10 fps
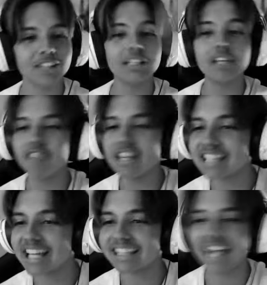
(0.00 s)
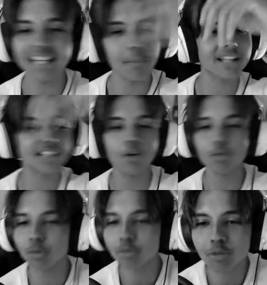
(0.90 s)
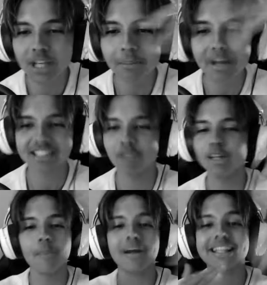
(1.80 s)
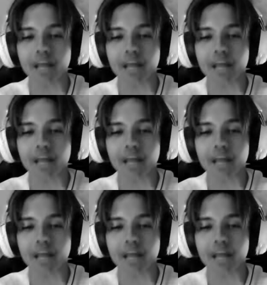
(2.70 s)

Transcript: difícil que até a animação do, do animação vindo me matar